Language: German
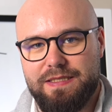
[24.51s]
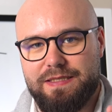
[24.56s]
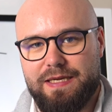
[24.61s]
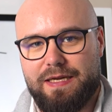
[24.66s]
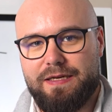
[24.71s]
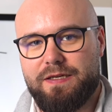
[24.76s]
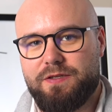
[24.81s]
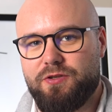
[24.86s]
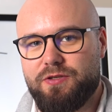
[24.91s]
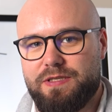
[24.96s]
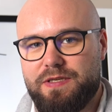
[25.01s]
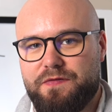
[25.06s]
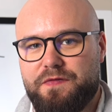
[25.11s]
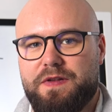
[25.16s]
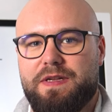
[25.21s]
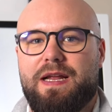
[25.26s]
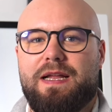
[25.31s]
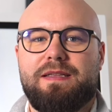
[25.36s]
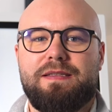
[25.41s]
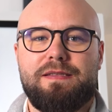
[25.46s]
da natürlich die
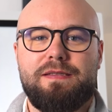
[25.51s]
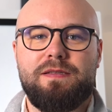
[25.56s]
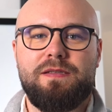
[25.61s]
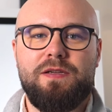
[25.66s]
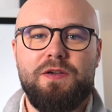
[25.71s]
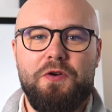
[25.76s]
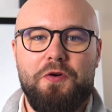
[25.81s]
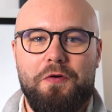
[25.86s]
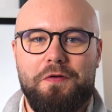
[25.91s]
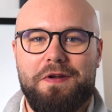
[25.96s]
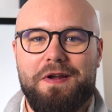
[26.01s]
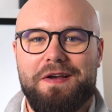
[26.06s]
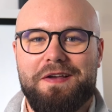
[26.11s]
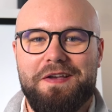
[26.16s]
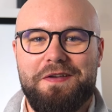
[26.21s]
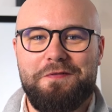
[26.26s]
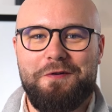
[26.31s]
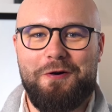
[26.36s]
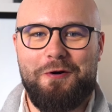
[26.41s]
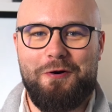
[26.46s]
Finanzen und da
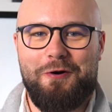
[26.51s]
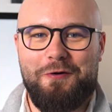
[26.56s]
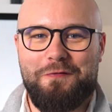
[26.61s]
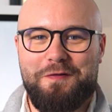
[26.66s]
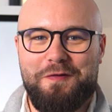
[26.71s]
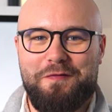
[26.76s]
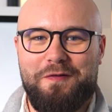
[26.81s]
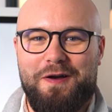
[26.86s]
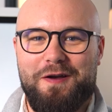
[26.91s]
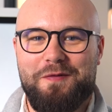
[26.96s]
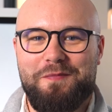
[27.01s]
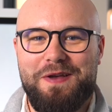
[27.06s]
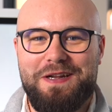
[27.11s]
kriegen wir auch oft die Frage,